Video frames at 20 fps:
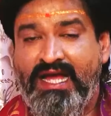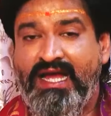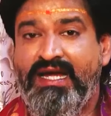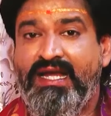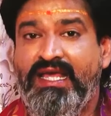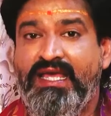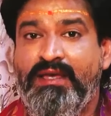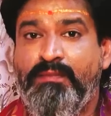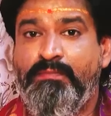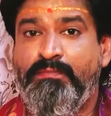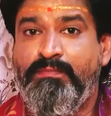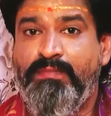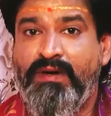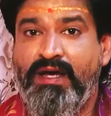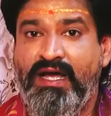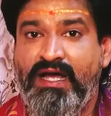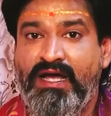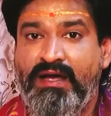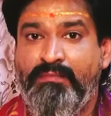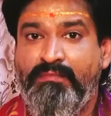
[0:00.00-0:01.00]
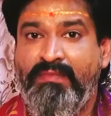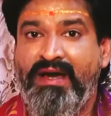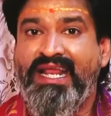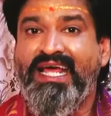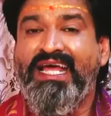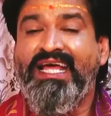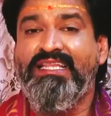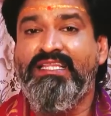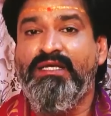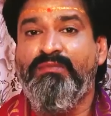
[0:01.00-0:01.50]
అంటే
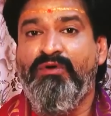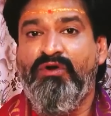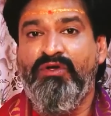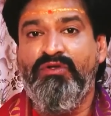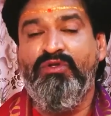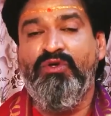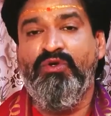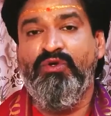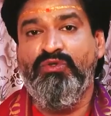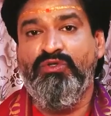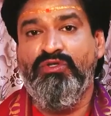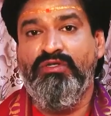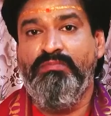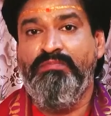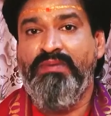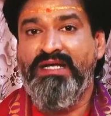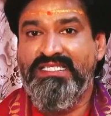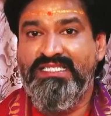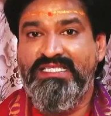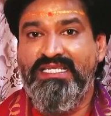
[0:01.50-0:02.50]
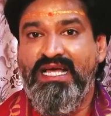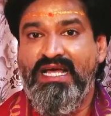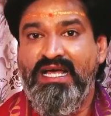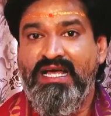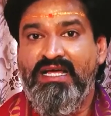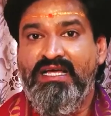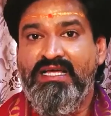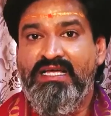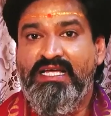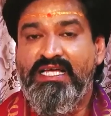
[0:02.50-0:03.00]
మరకతము అని దొరుకుతుంది పచ్చ
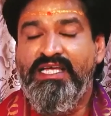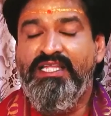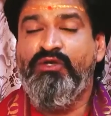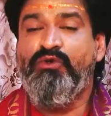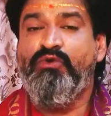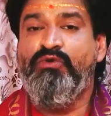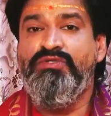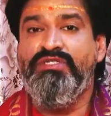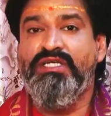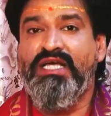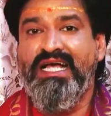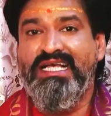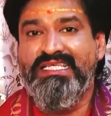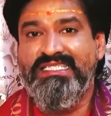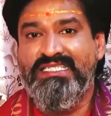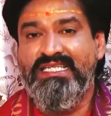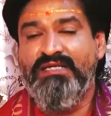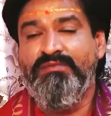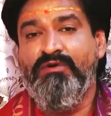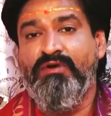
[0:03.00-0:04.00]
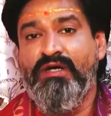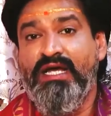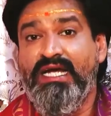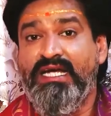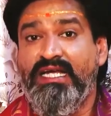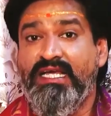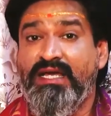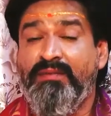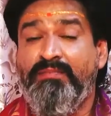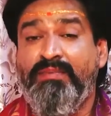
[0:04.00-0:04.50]
ఇది కొంచెం కష్టము
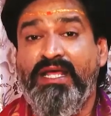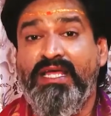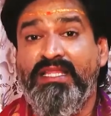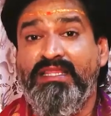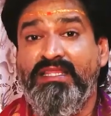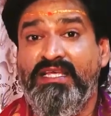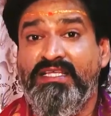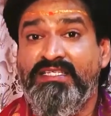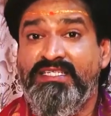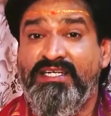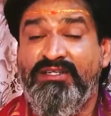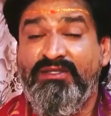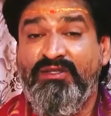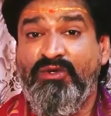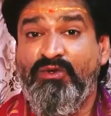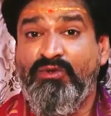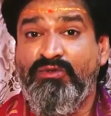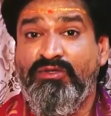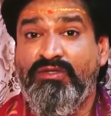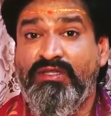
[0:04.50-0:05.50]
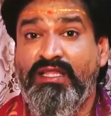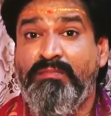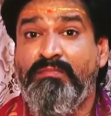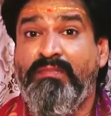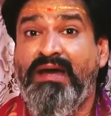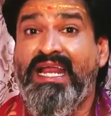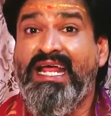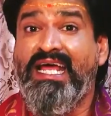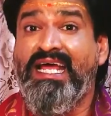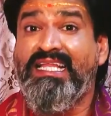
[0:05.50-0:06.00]
గట్టిగా ప్రయత్నించండి దొరుకుతుంది
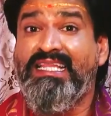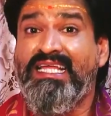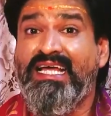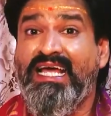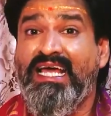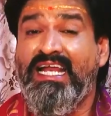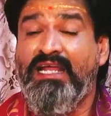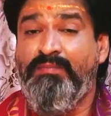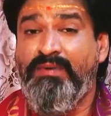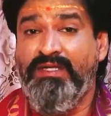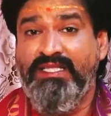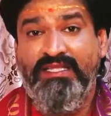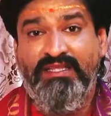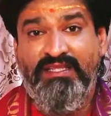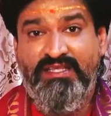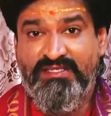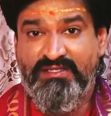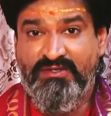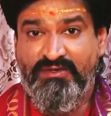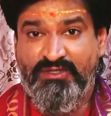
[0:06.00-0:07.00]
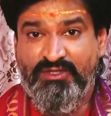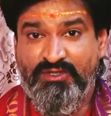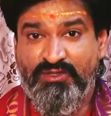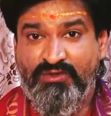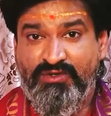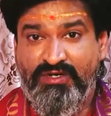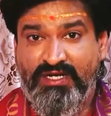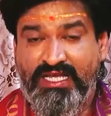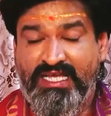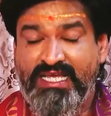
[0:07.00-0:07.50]
మరకత గణపతిని
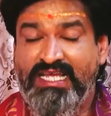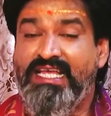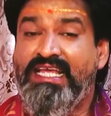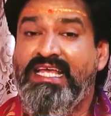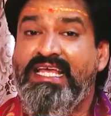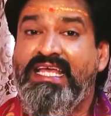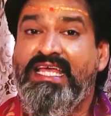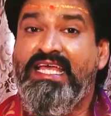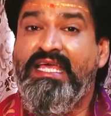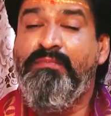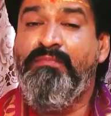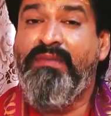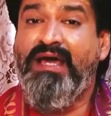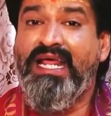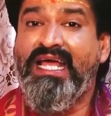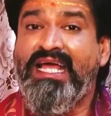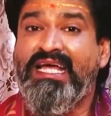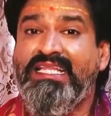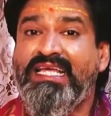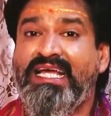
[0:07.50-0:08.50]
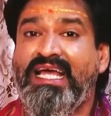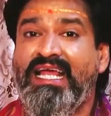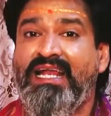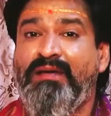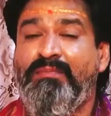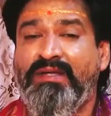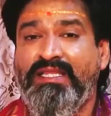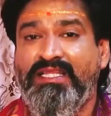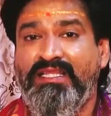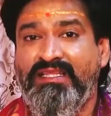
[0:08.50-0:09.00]
తీసుకొచ్చుకోండి ఈ మరకత
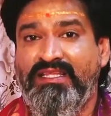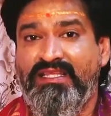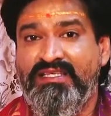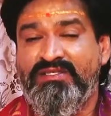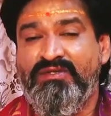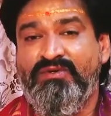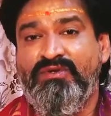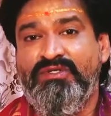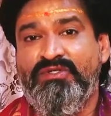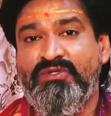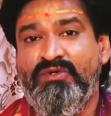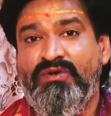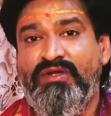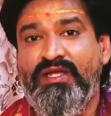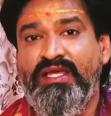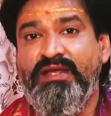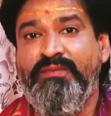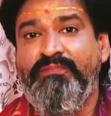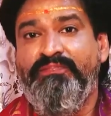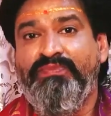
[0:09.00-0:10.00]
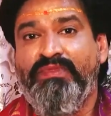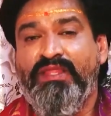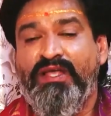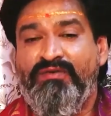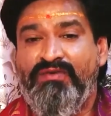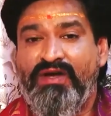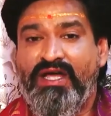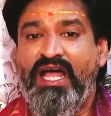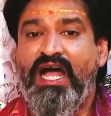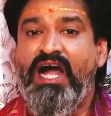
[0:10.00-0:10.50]
గణపతిని తీసుకొచ్చుకొని
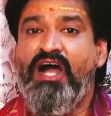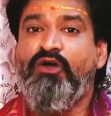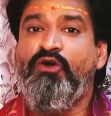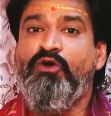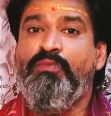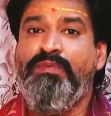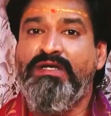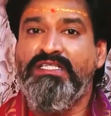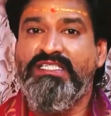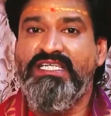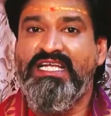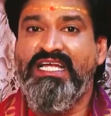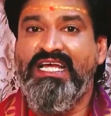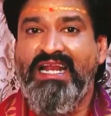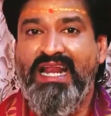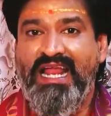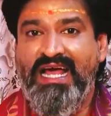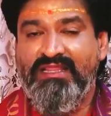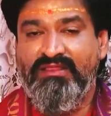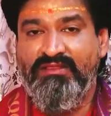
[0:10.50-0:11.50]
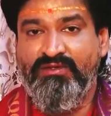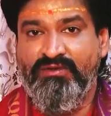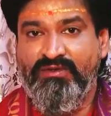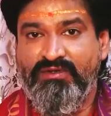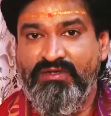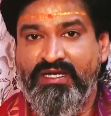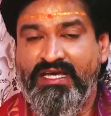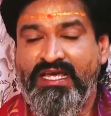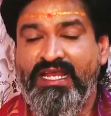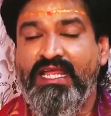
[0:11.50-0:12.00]
ఒక ఆకుపచ్చని క్లాత్
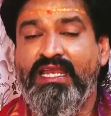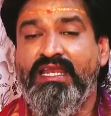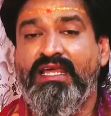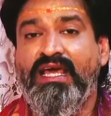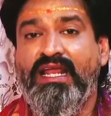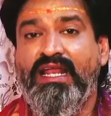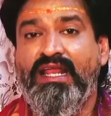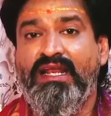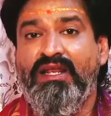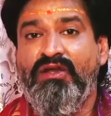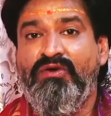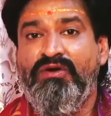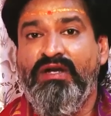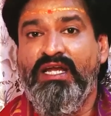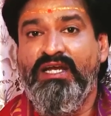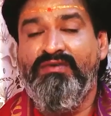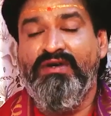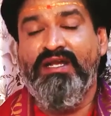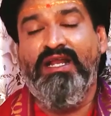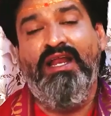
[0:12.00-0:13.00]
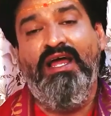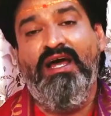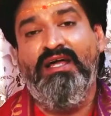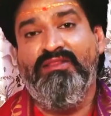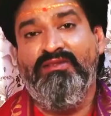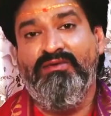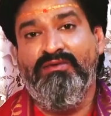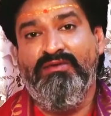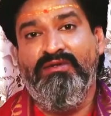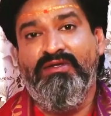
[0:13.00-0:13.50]
గ్రీన్ కలర్లో ఉండేటువంటి
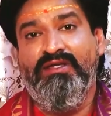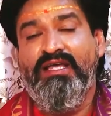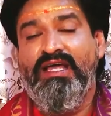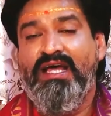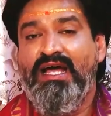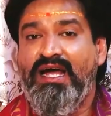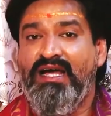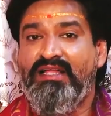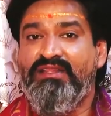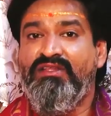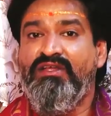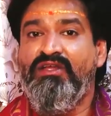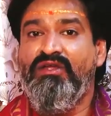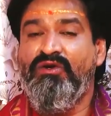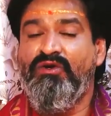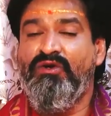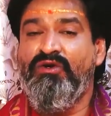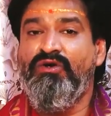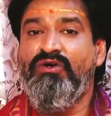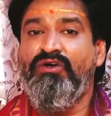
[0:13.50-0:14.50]
క్లాత్ అందులో